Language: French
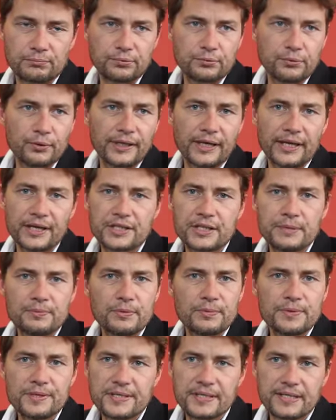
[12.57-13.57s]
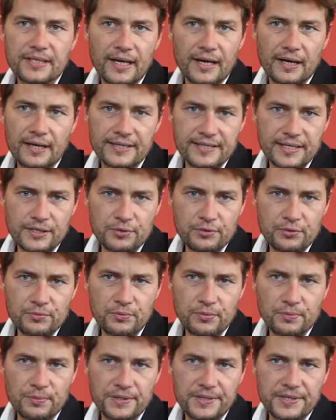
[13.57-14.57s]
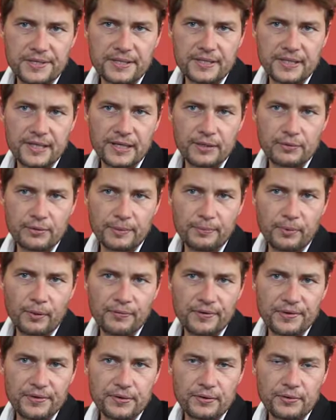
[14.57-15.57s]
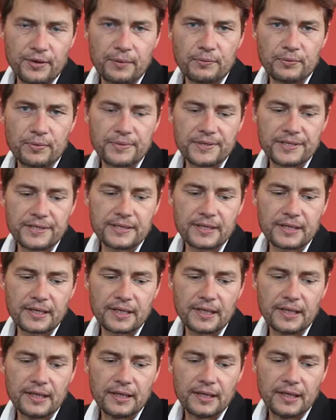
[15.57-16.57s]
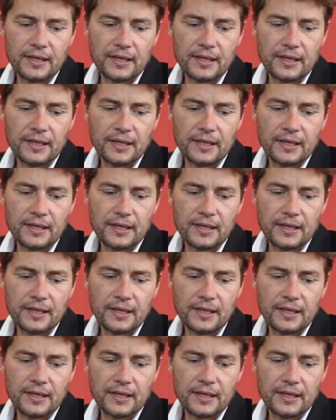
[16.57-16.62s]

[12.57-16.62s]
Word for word: pour les régies publicitaires, les agences de publicité ou les professionnels de la publicité.